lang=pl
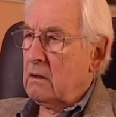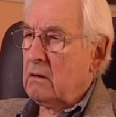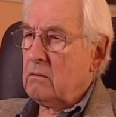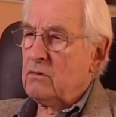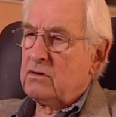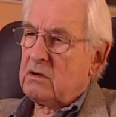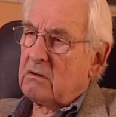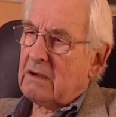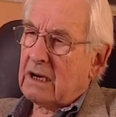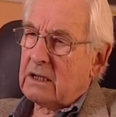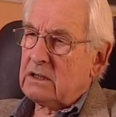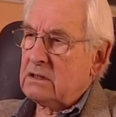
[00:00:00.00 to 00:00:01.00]
On musiał
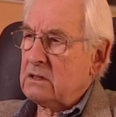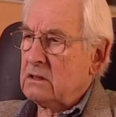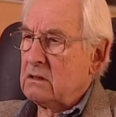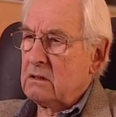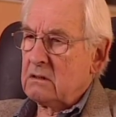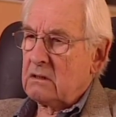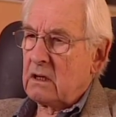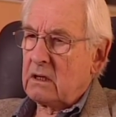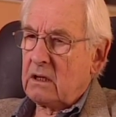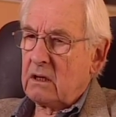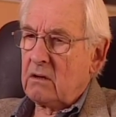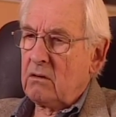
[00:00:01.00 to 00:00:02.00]
grać e,
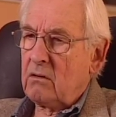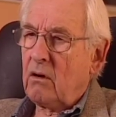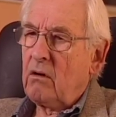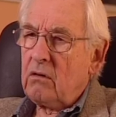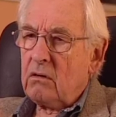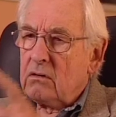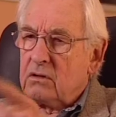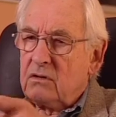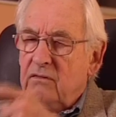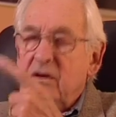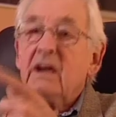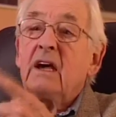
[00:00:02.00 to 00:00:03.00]
takie
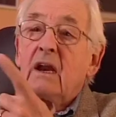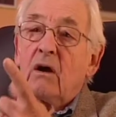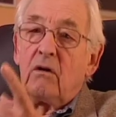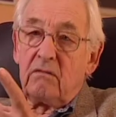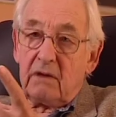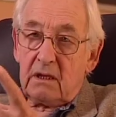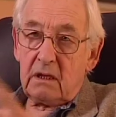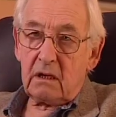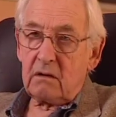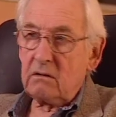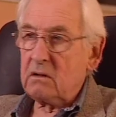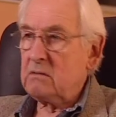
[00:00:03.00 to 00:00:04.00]
kogoś wykreowanego.